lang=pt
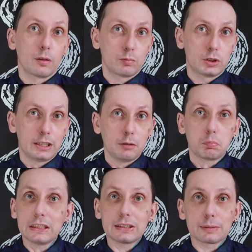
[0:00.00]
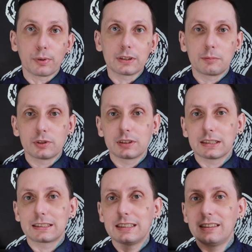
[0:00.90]
simples, podemos dizer
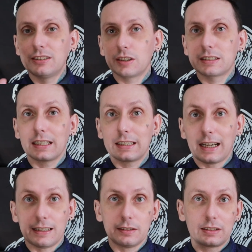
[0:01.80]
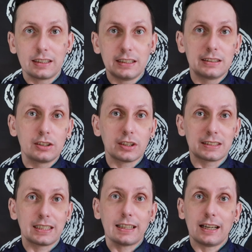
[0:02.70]
assim, e de ansiedade, crises de
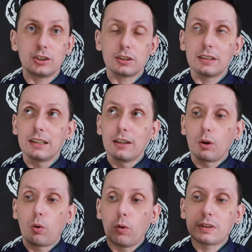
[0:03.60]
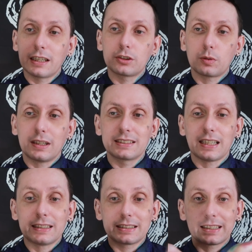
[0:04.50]
ansiedade
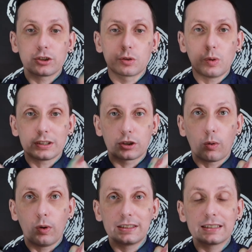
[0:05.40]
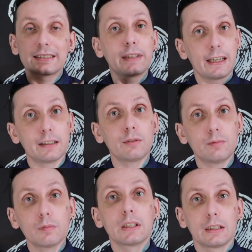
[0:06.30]
contextualizadas, que as duas coisas
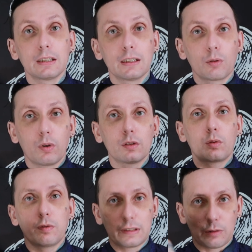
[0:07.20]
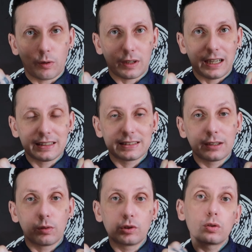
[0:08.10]
tenham, quando colocadas em
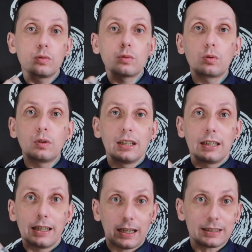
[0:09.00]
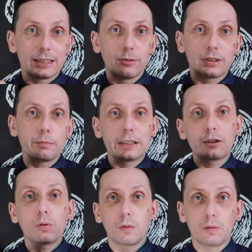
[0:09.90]
conjunto, relação também
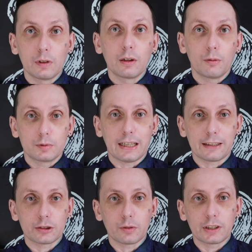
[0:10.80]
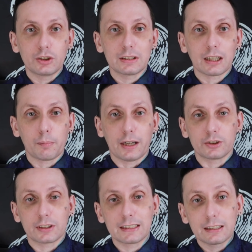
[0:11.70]
com certas origens
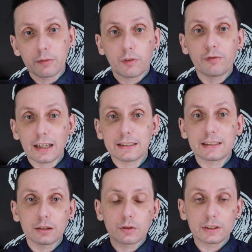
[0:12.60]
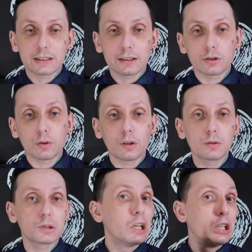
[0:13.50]
traumáticas. Então vamos falar desses dois
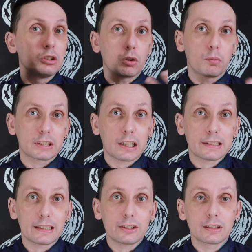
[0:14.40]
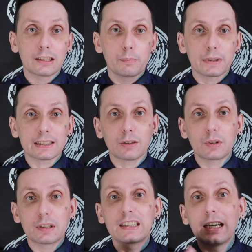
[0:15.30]
transtornos, de algumas características da depressão
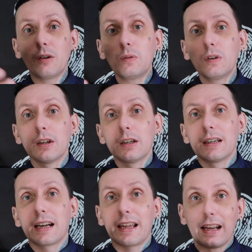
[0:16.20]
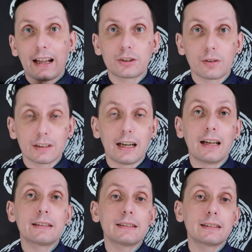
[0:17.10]
que estão
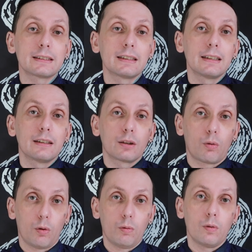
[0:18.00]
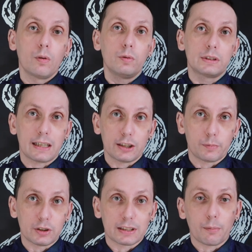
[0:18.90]
relacionadas com o estresse
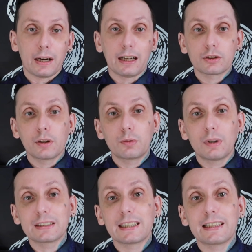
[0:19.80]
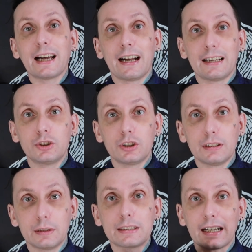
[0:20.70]
pós-traumático e com ansiedade
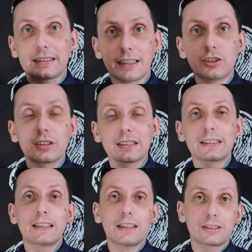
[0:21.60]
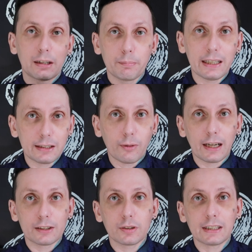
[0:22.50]
e características da ansiedade também estão
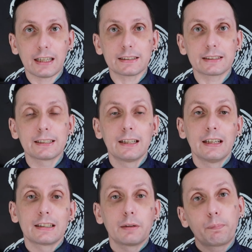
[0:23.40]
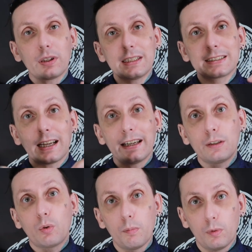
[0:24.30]
relacionadas, que podem estar em
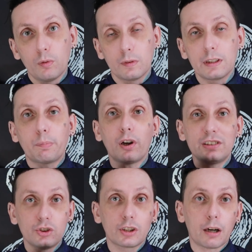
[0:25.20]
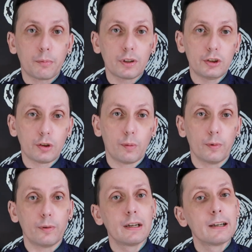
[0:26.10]
comum e podem indicar uma origem
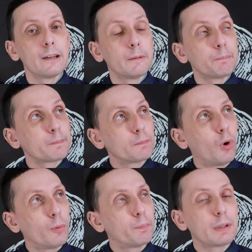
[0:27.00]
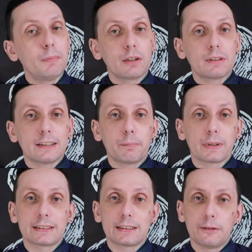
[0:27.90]
comum. Bom, primeiro na
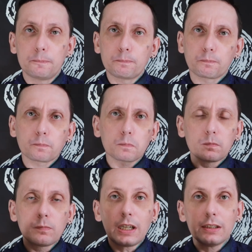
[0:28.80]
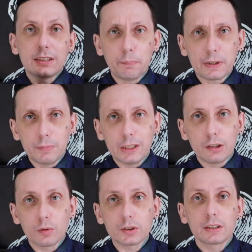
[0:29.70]
depressão,
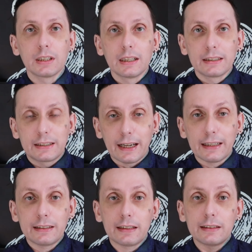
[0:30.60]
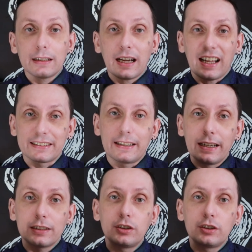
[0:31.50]
deprimidos tendem a ter